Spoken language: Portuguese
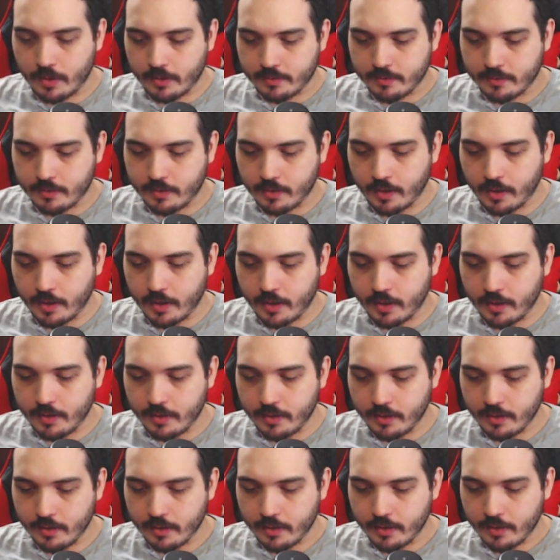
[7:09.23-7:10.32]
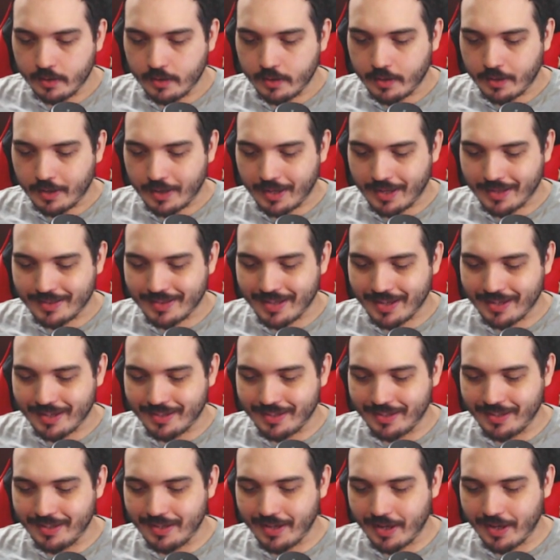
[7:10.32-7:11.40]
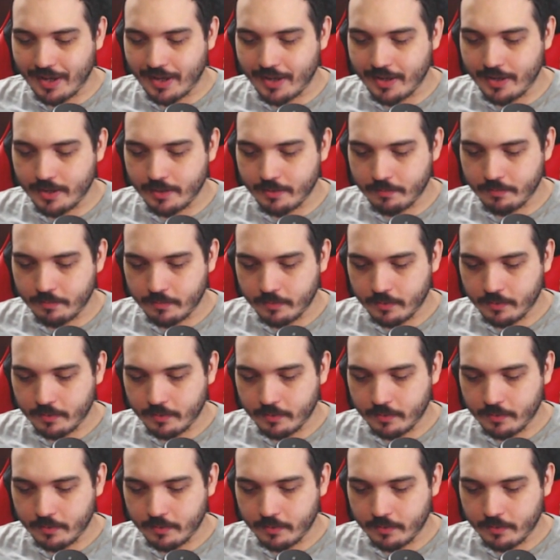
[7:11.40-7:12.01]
STR, ataque em área.